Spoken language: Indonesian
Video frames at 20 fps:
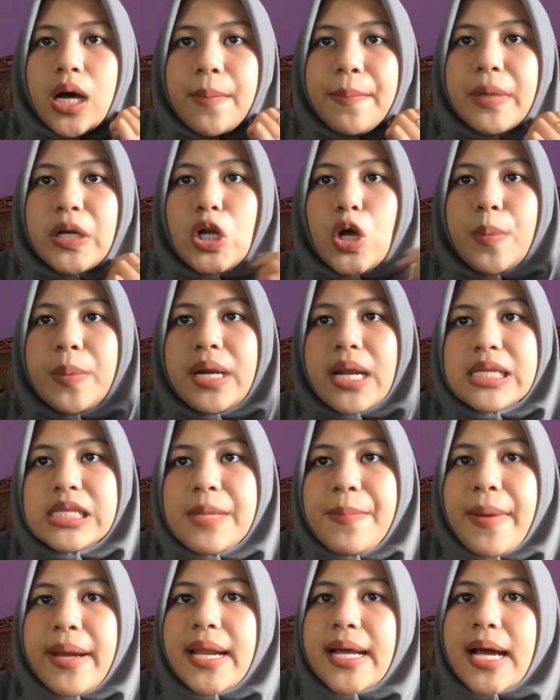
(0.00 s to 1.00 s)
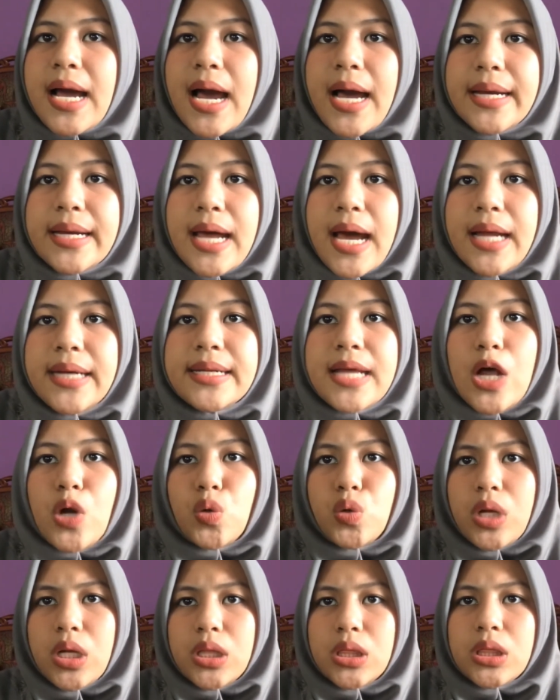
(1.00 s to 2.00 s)
mendominasi pada keadaan
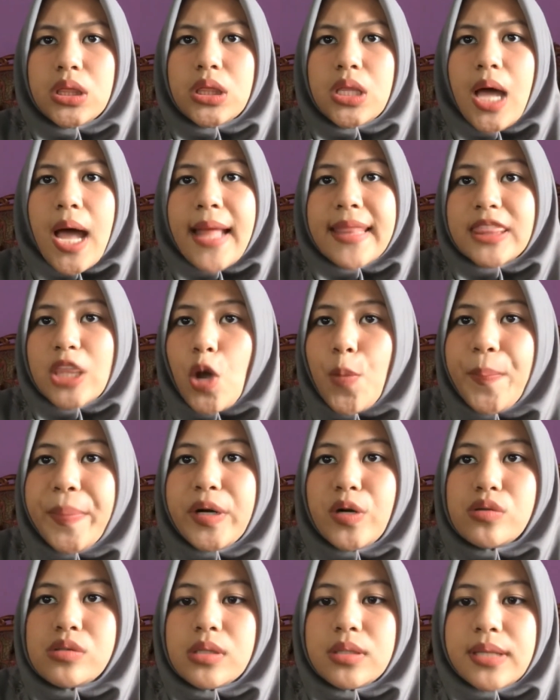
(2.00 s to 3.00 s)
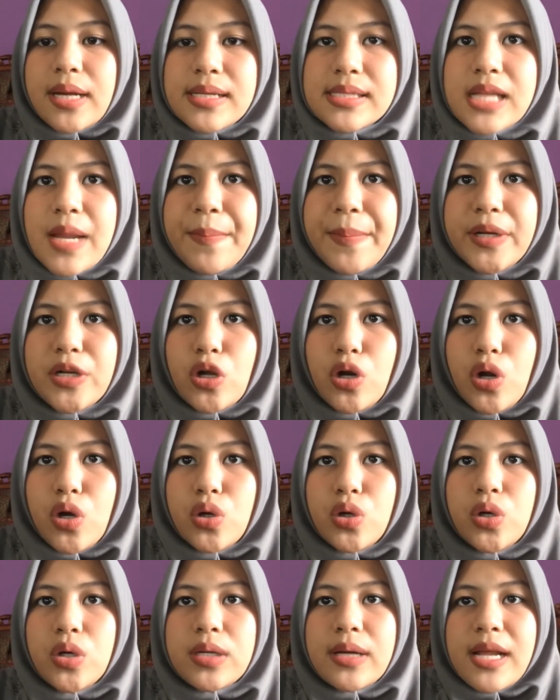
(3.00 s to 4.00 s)
darurat atau penuh stres dan
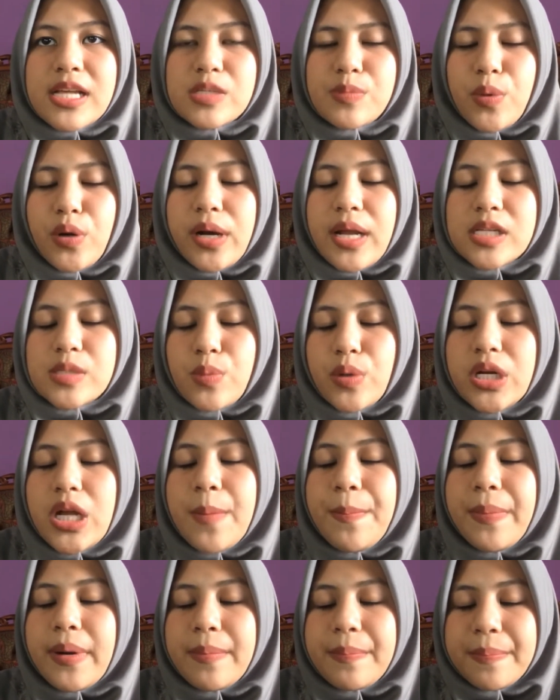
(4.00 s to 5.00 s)
mendorong respon-respon yang